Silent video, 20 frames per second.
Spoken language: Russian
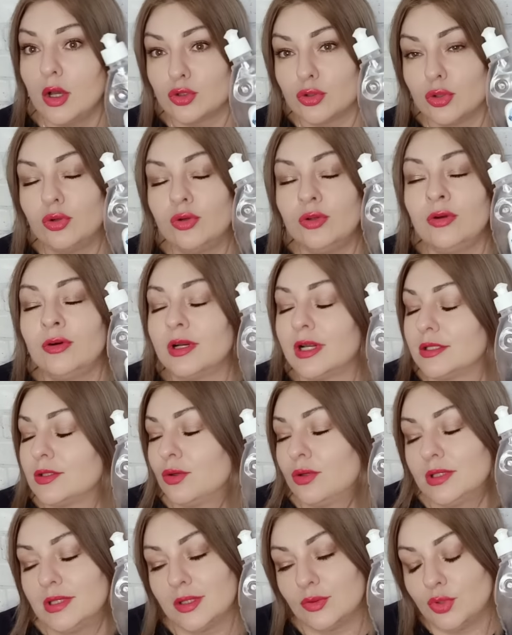что у него
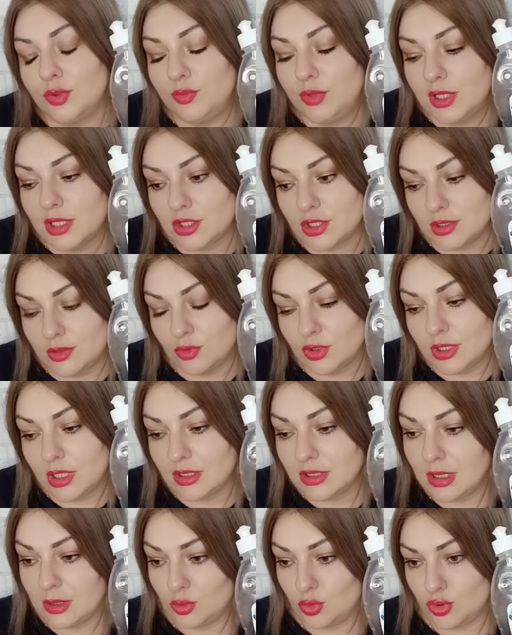расход такой бешеный, вот
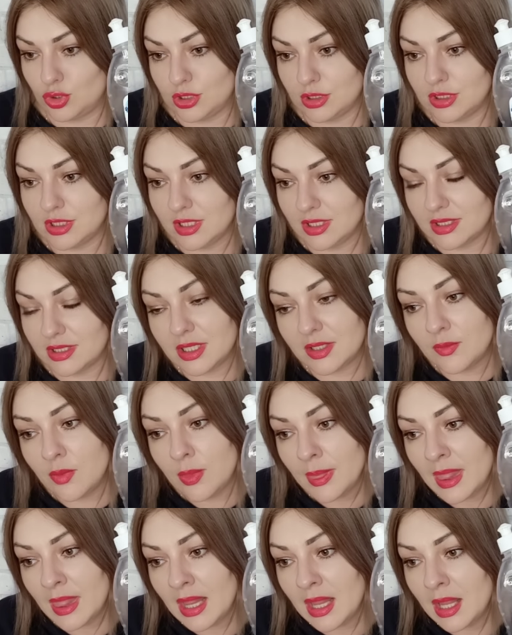когда оно жидкое, да.
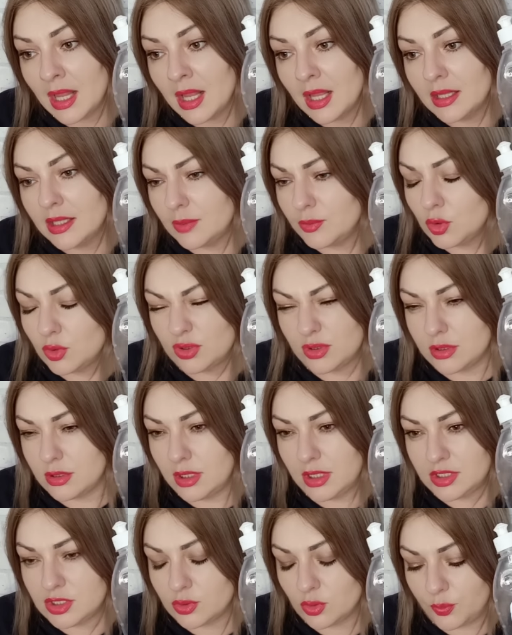Я много
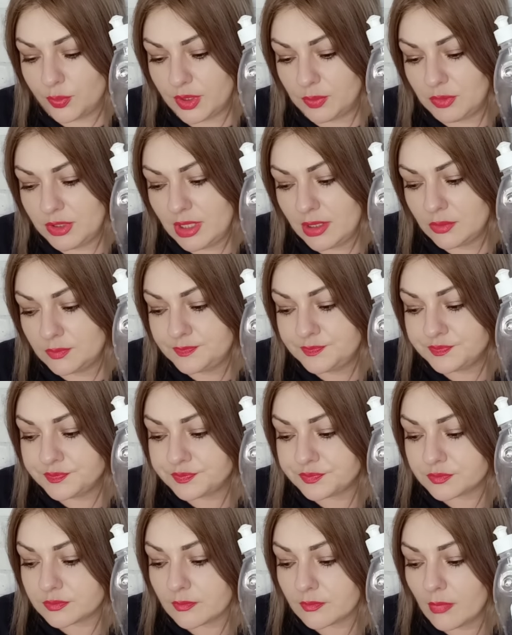для чего применяю,
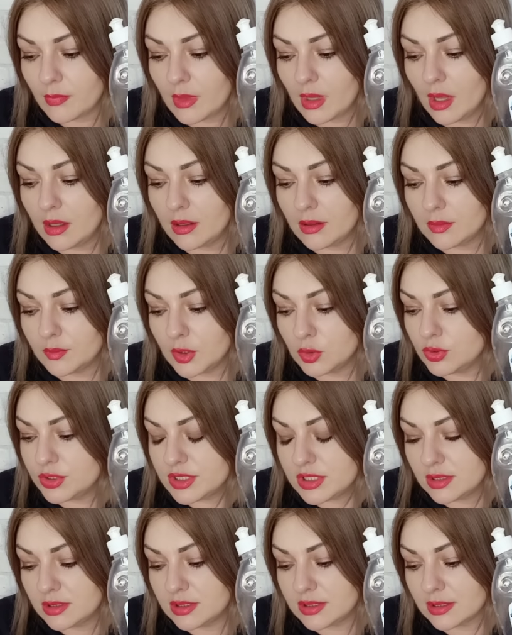а, могу и
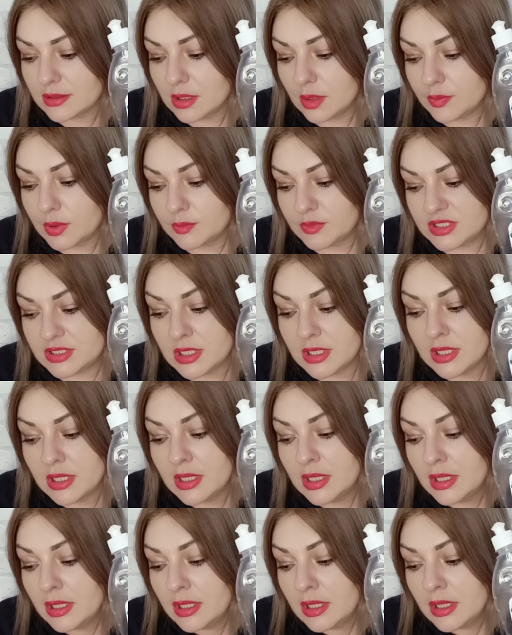тело иногда помыть.
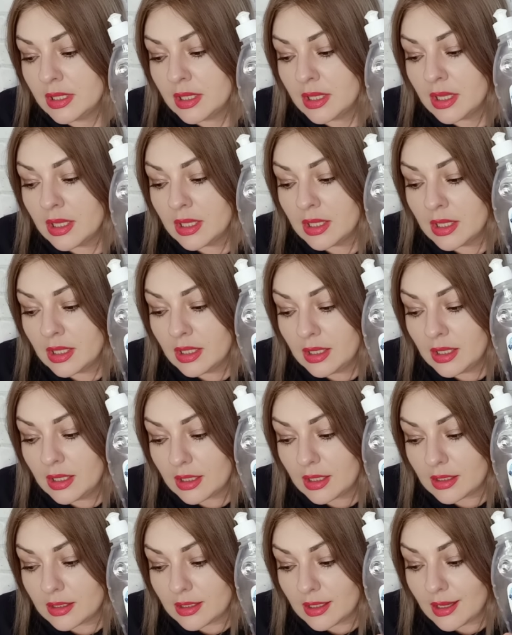
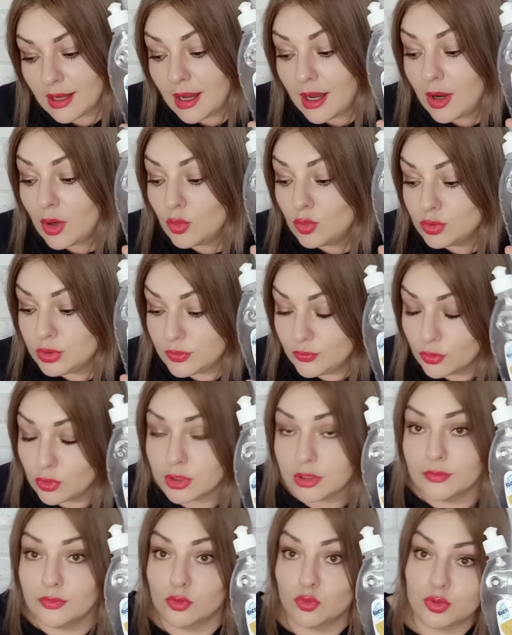А, а, у
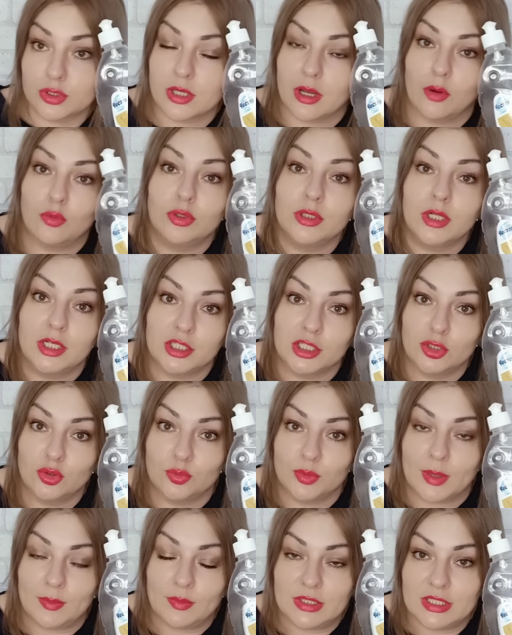твердого куска он лежит у
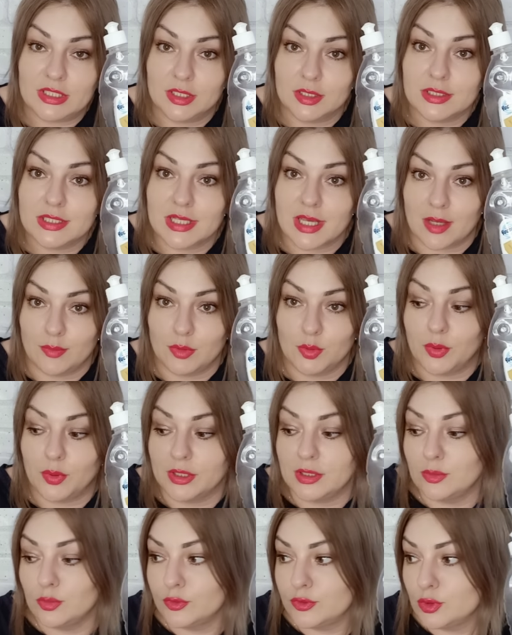меня месяцами,
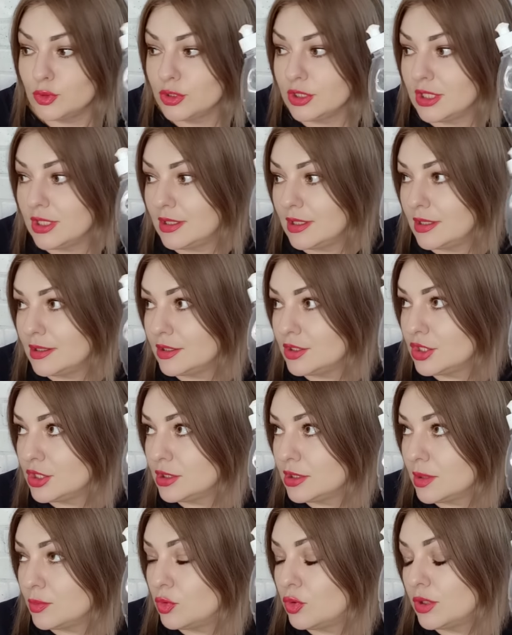поэтому все-таки я, наверное, к
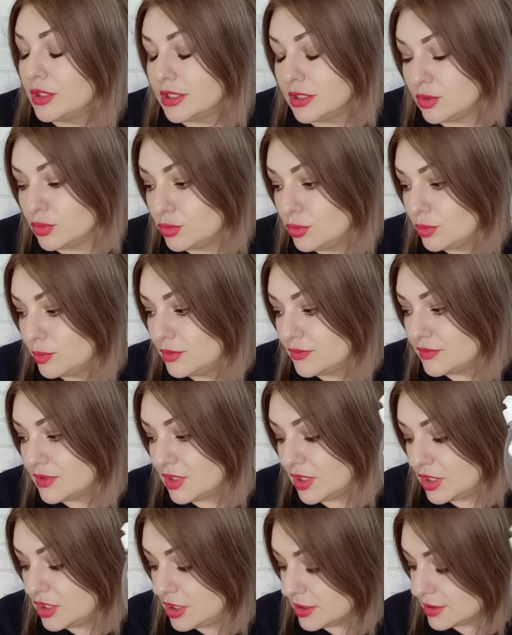жидкому, хоть это удобно,
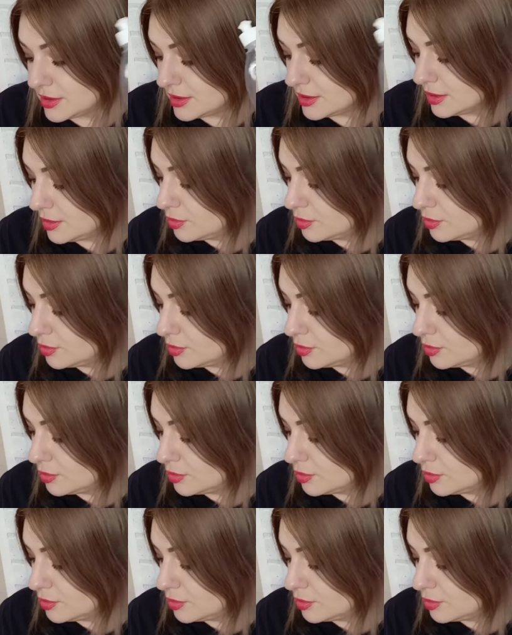возвращаться не